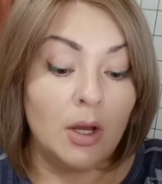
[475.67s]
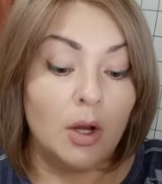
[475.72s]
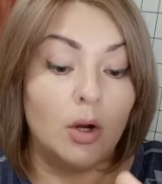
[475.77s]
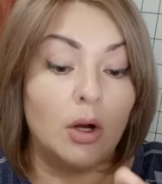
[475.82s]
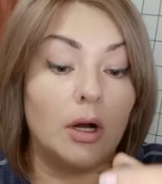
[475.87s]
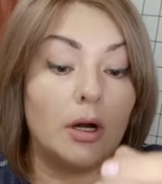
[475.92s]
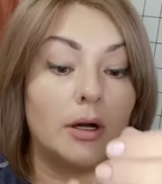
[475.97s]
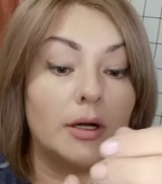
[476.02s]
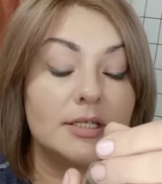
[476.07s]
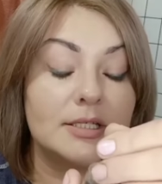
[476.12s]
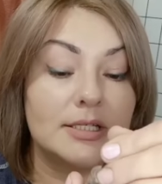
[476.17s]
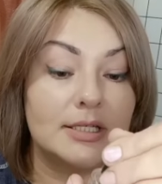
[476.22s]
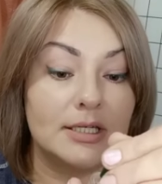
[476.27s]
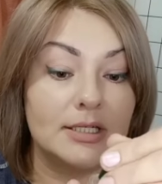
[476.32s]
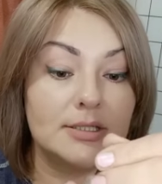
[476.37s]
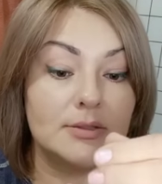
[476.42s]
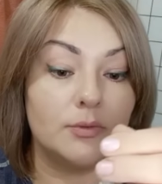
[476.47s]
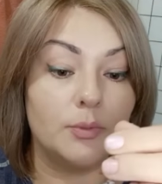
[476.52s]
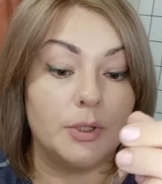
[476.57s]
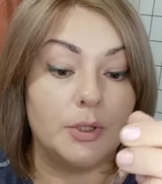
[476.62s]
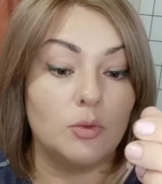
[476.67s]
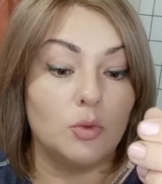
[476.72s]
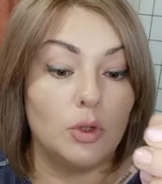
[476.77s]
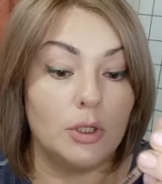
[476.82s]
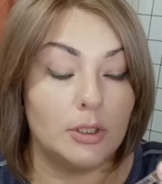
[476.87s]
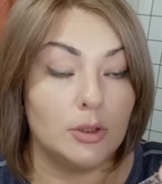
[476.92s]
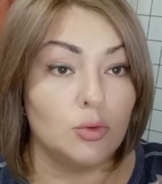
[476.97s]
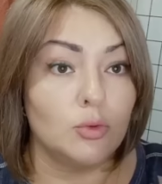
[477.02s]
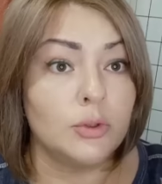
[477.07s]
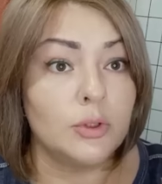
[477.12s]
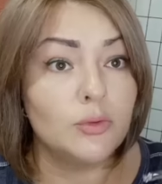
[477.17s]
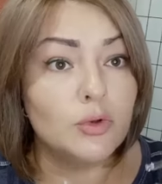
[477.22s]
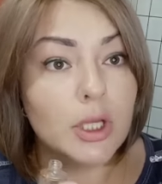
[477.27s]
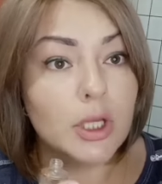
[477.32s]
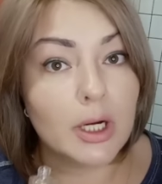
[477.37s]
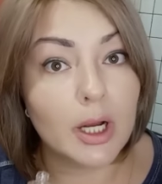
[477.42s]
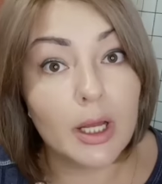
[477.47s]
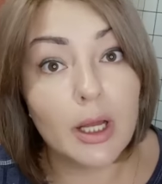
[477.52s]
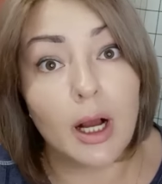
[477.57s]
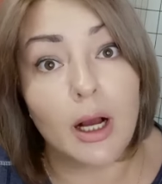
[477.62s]
А, средство прикольное, но у него
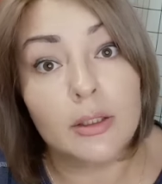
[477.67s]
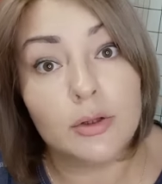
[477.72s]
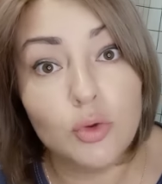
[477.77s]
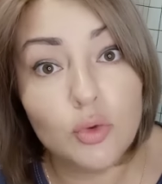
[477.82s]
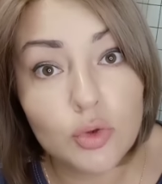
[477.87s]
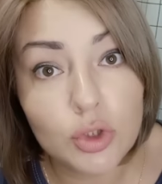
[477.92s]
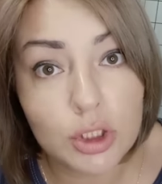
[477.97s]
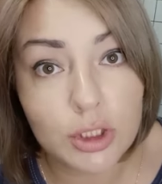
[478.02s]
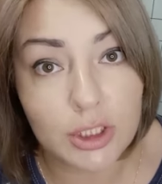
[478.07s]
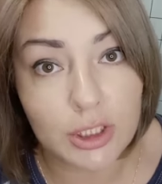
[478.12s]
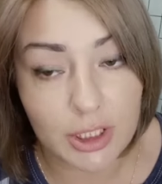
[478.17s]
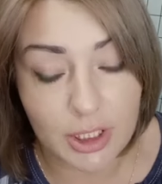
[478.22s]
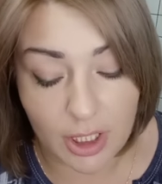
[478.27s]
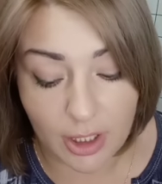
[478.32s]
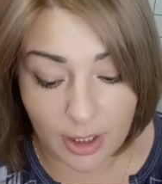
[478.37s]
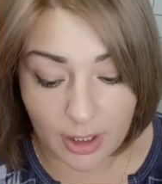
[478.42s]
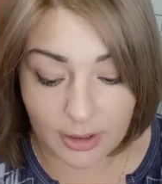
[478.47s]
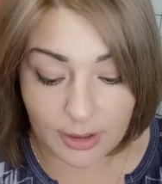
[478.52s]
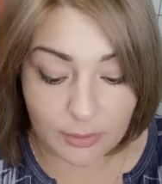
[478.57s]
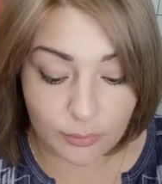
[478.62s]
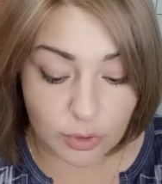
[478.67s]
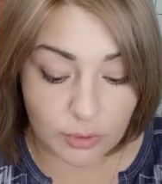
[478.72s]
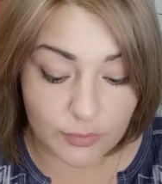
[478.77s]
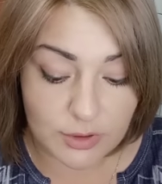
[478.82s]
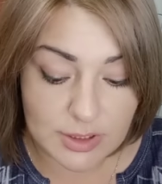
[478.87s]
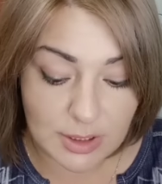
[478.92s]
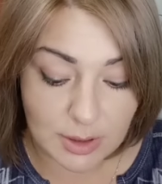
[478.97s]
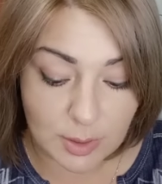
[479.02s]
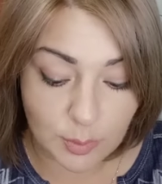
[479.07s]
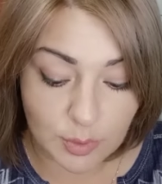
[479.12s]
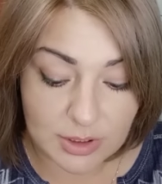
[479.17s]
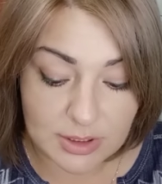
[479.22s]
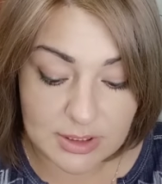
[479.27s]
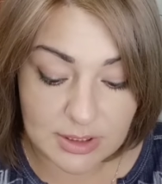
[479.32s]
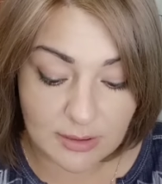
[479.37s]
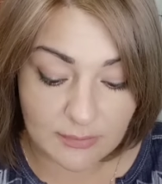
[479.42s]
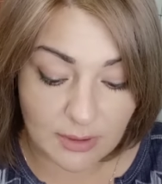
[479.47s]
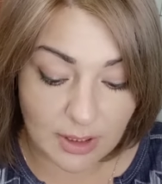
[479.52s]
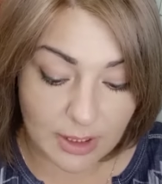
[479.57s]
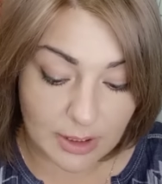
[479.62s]
такая одушка нереальная, вот вы себе не
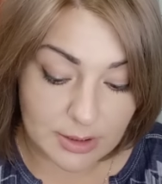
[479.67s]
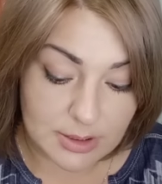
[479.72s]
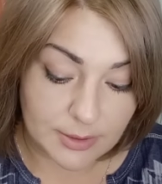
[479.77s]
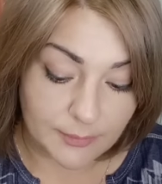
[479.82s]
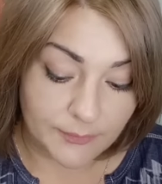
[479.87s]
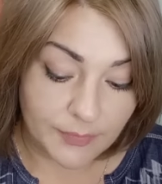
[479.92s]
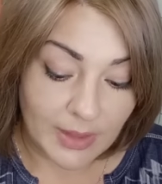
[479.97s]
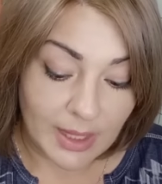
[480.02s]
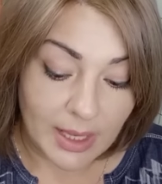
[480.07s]
представляете.